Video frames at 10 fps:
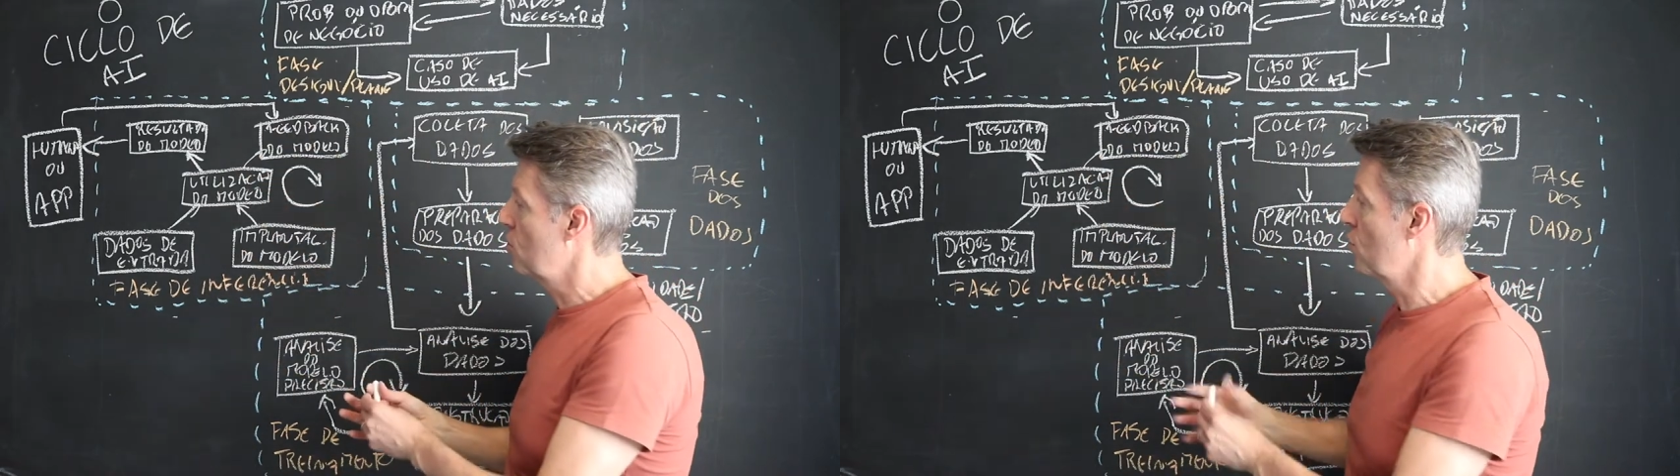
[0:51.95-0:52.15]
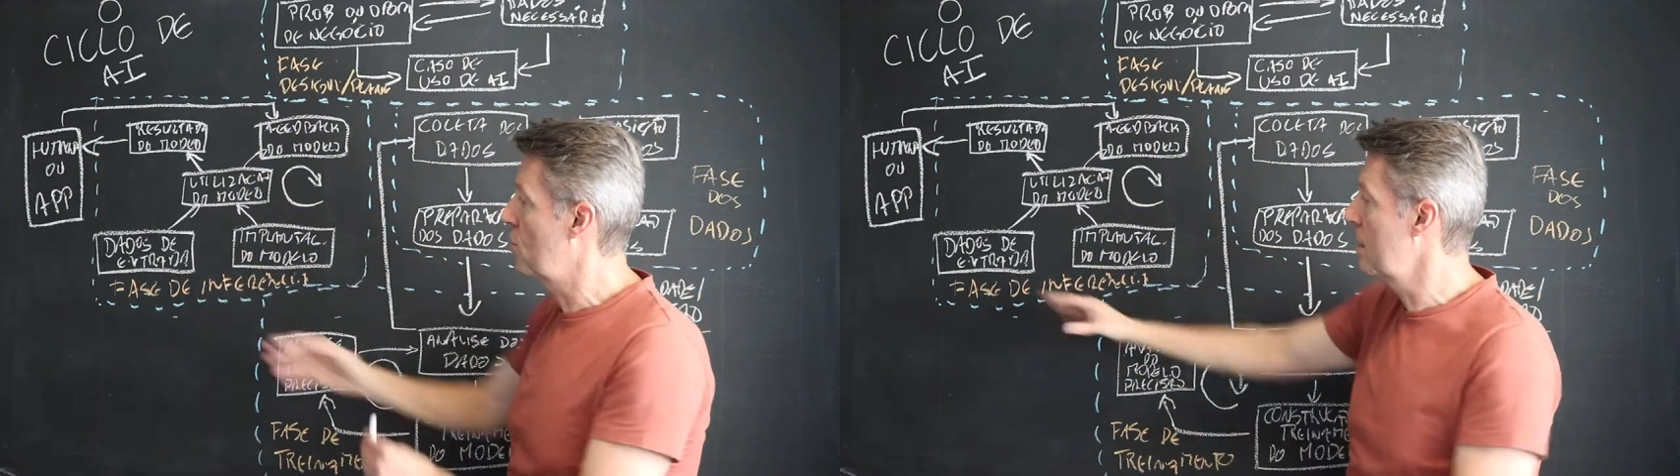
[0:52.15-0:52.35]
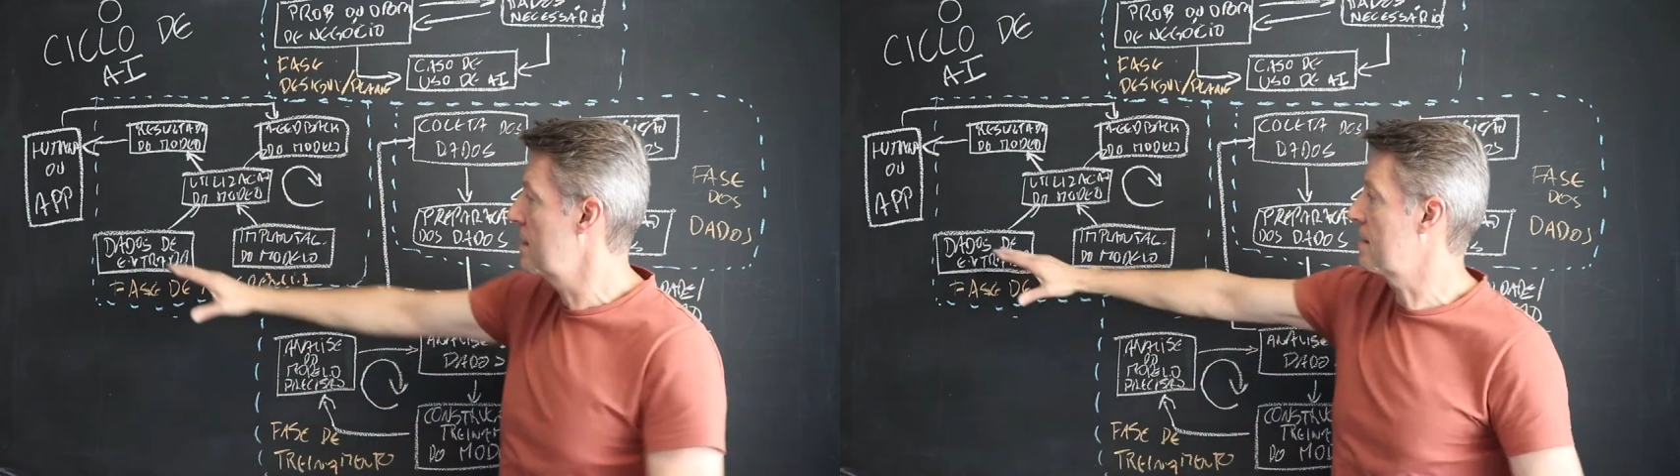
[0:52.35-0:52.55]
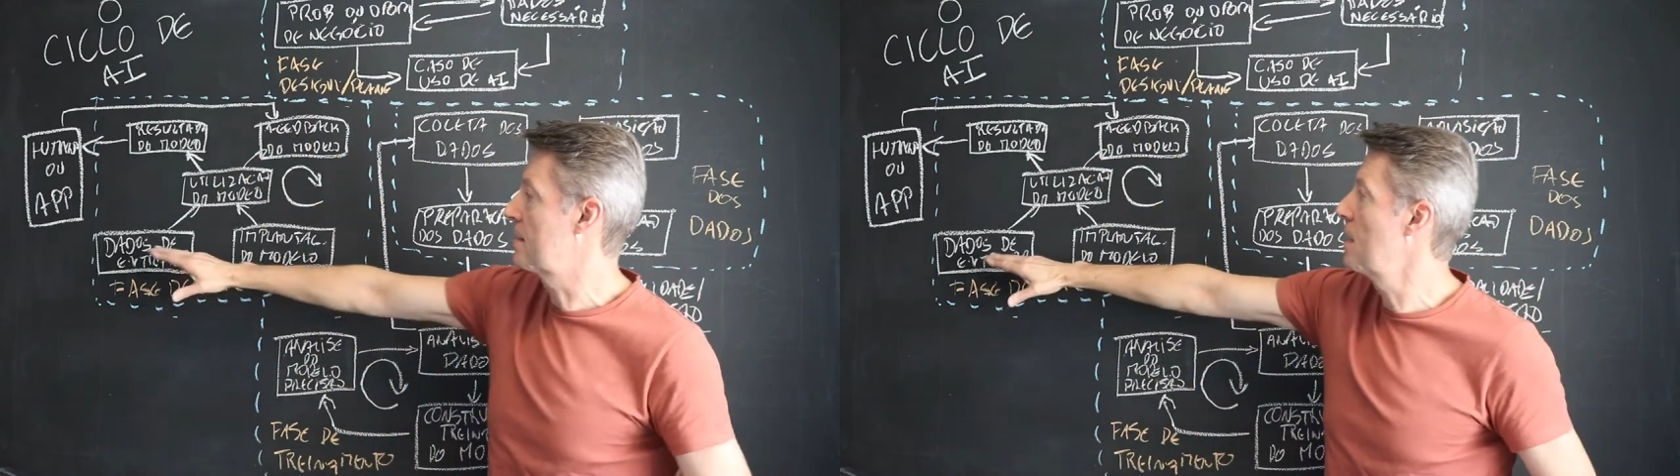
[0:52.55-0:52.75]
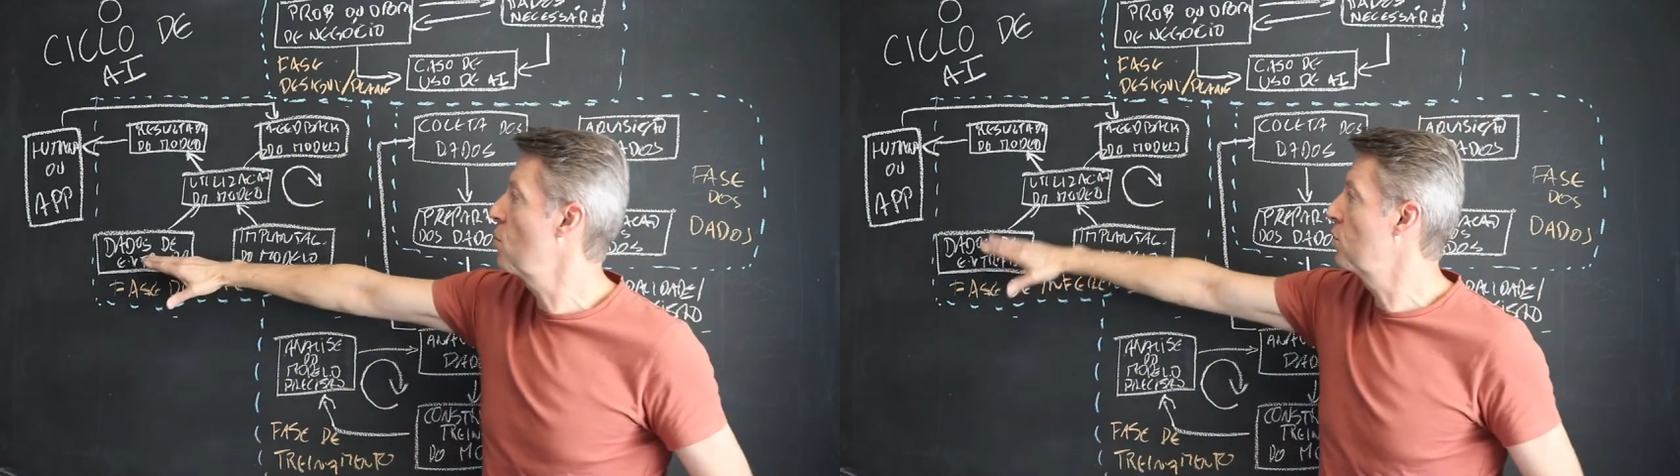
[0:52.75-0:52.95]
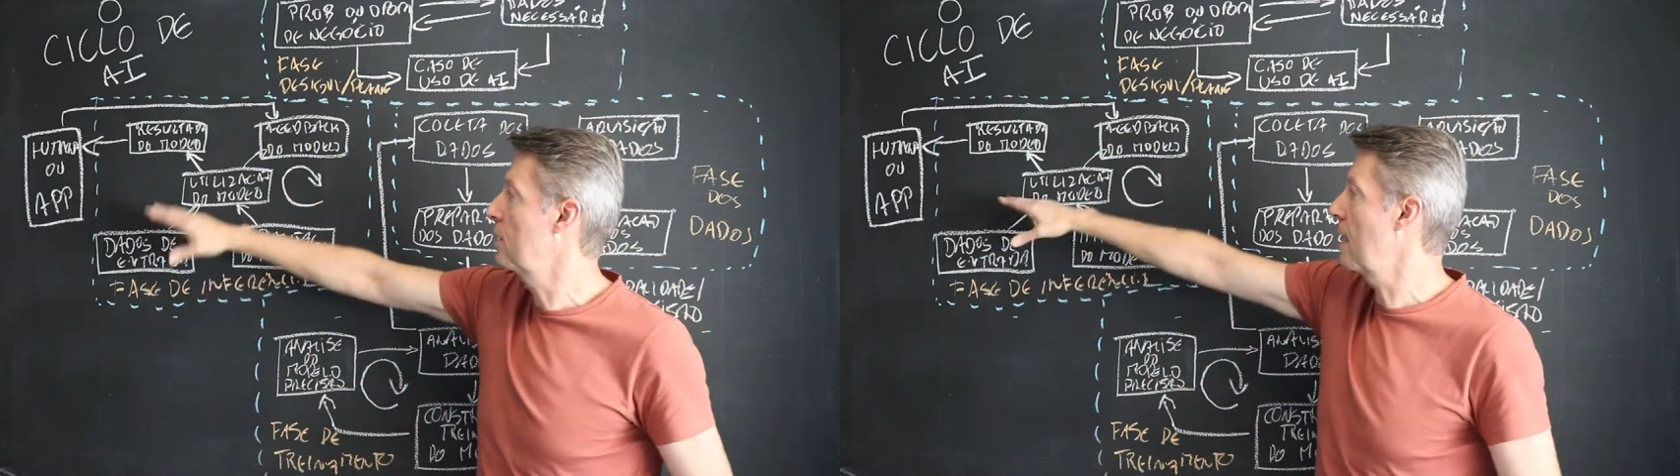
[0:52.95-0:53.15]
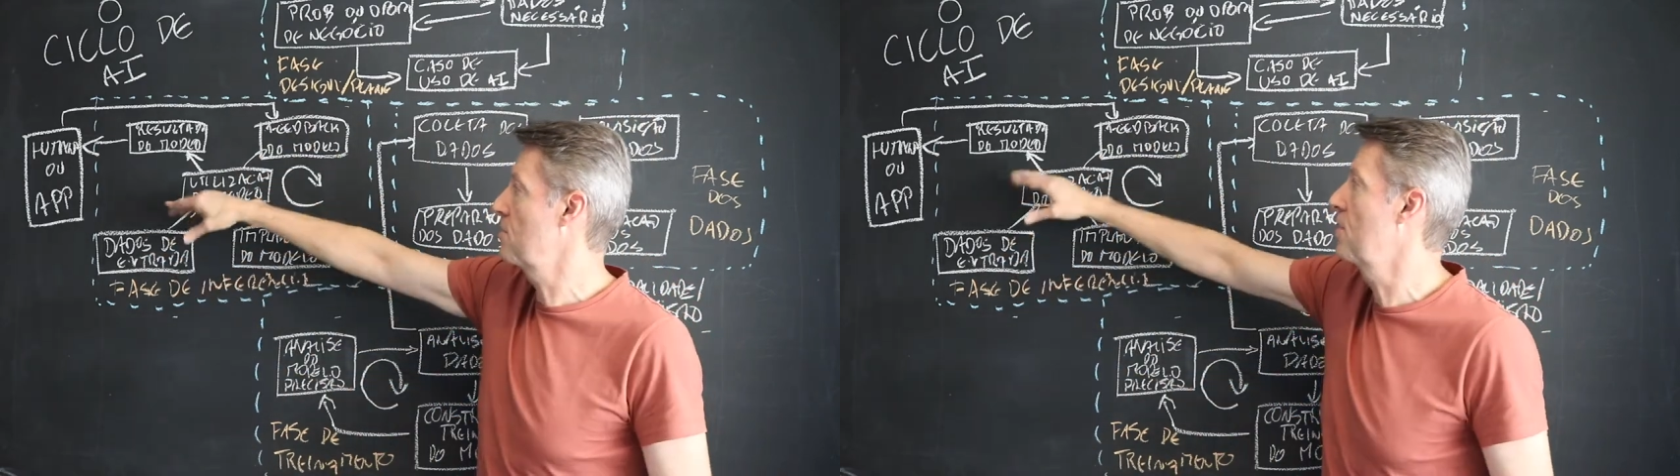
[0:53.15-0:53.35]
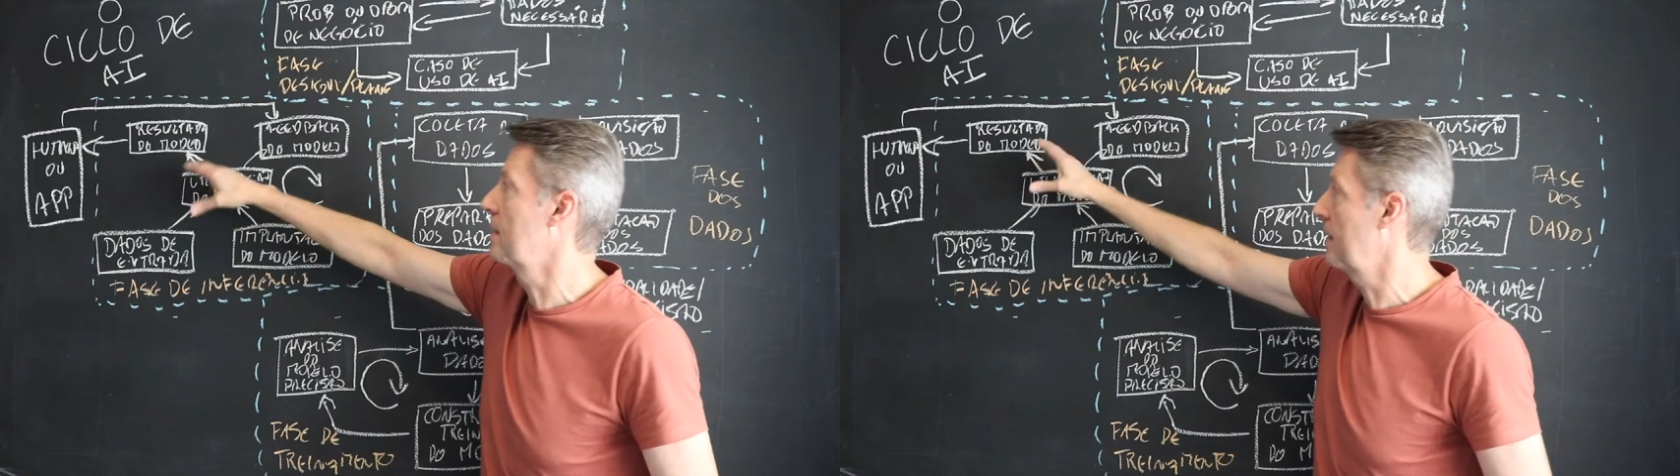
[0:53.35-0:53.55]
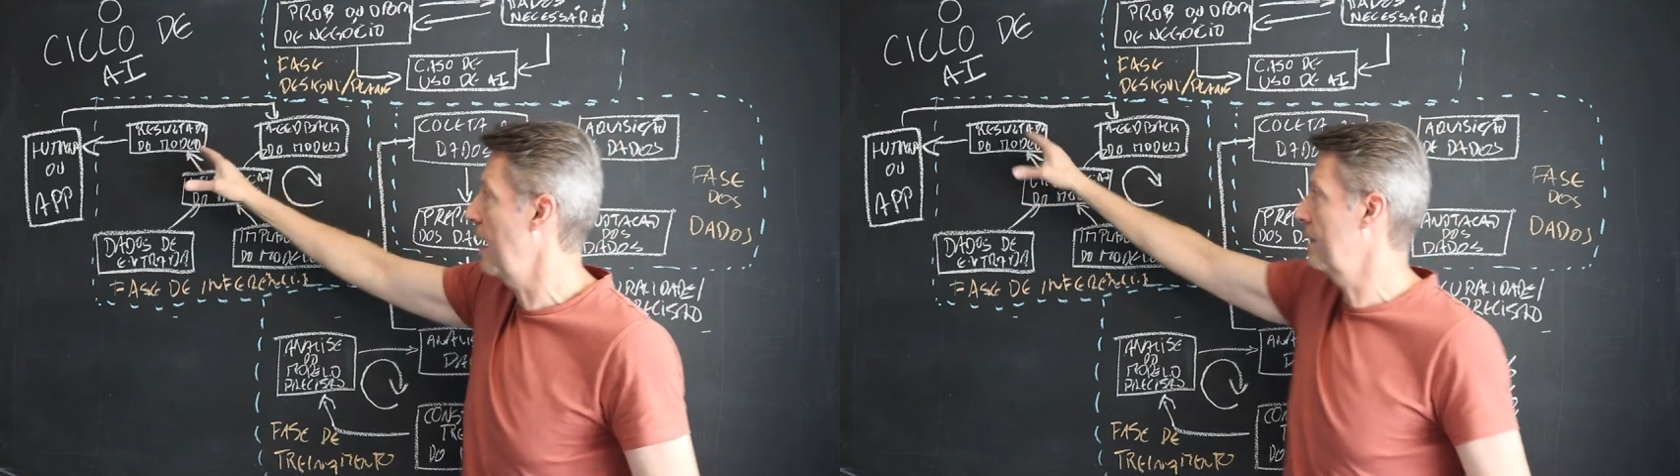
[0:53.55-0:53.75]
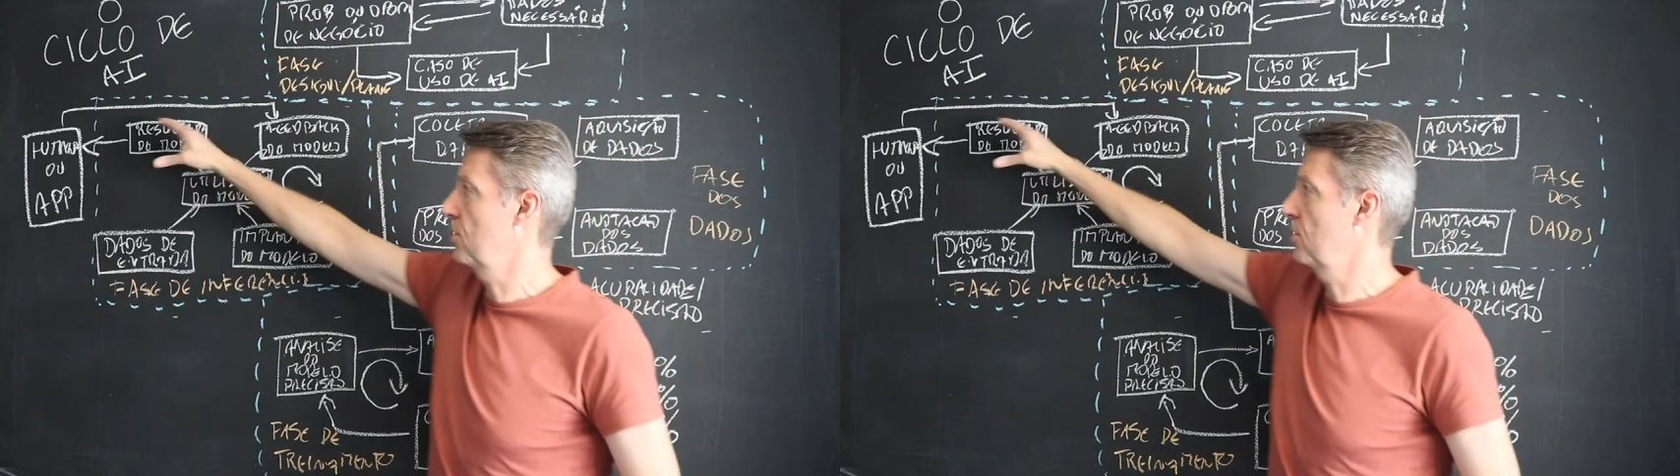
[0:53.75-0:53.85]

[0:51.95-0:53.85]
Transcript: de utilização com dados de entrada,